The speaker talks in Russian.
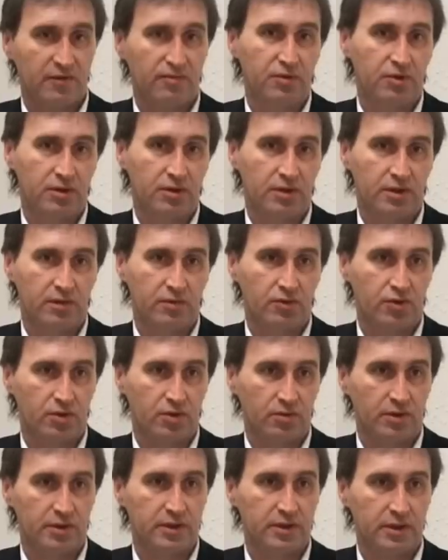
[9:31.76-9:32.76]
да, вплоть до того,
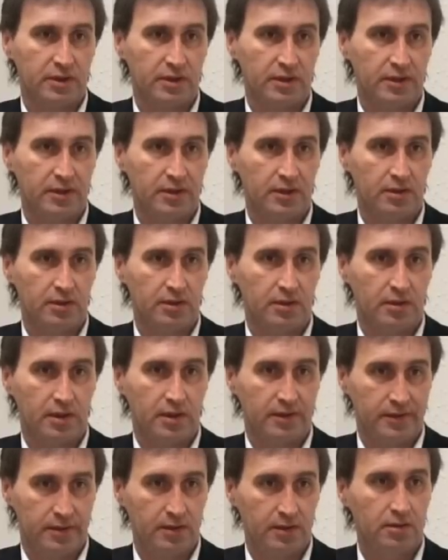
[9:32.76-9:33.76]
что у нас есть отдельный
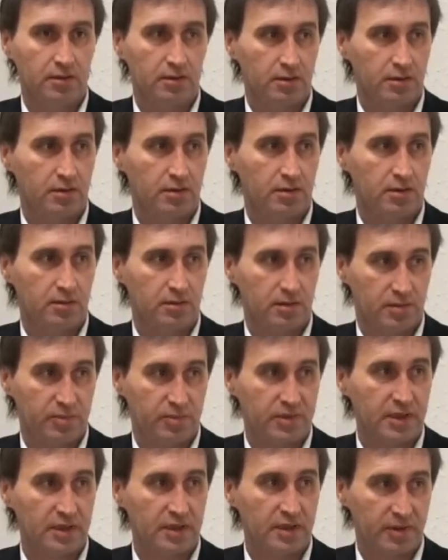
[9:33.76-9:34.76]
отдел
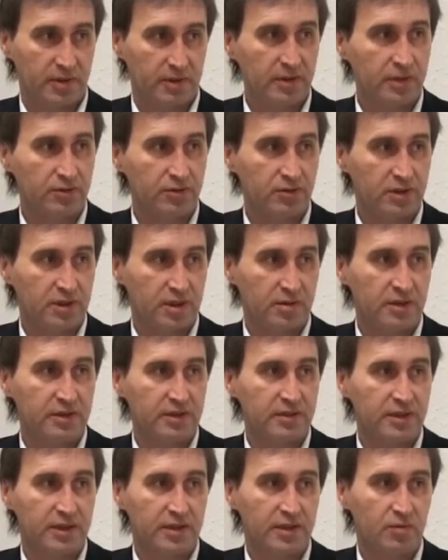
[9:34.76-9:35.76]
специальный да, управление, да, которое да.
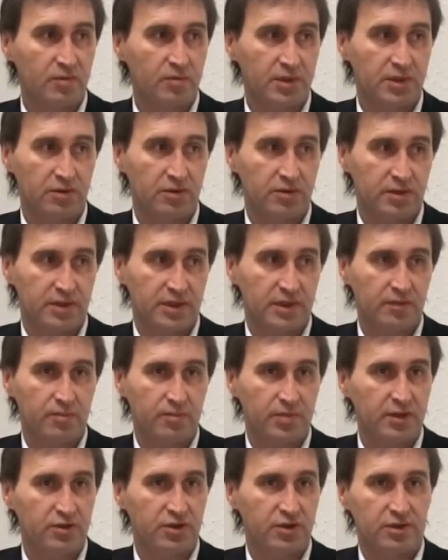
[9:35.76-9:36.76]
занимается снеговой падью. Снеговой
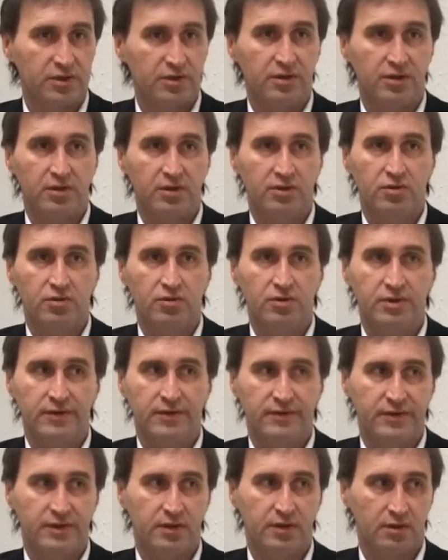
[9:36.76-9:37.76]
падью сейчас
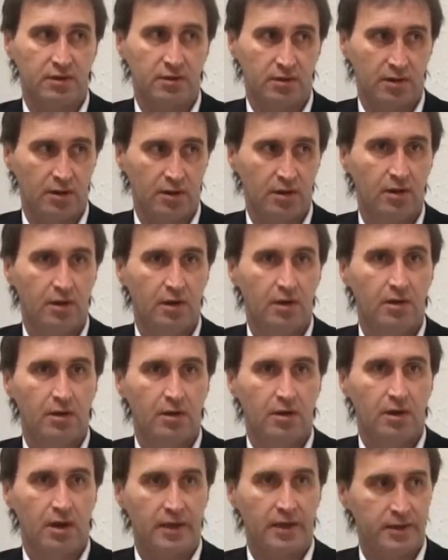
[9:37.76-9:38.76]
интересуются все, да
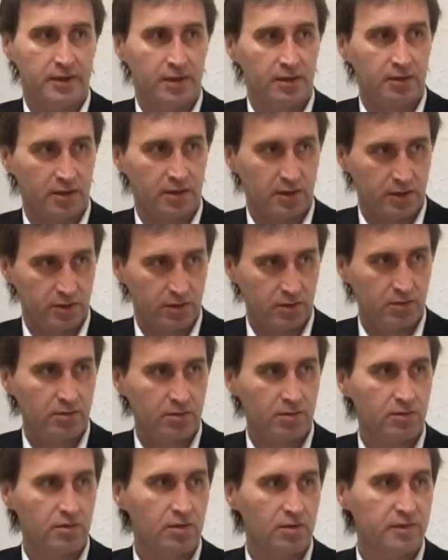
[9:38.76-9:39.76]
отдельный
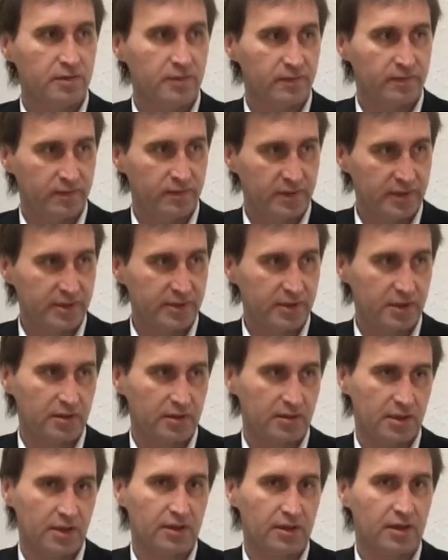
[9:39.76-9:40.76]
район, новый да.
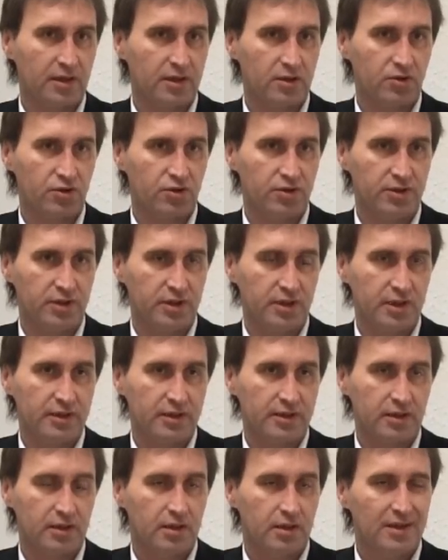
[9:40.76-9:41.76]
выстроен, да, как хороший
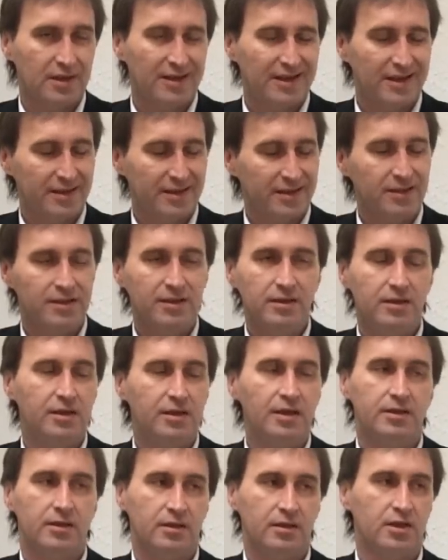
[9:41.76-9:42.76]
индикатор. Это не
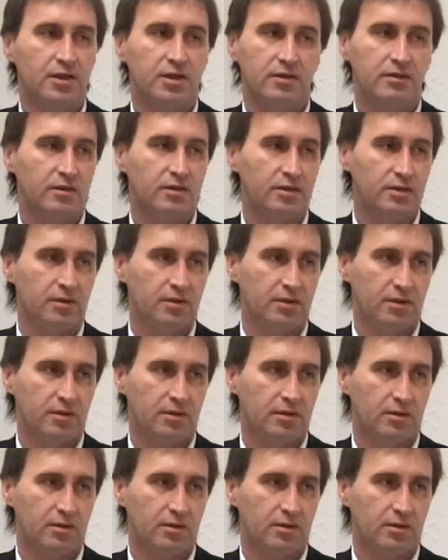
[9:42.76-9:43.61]
индикатор нашего рынка,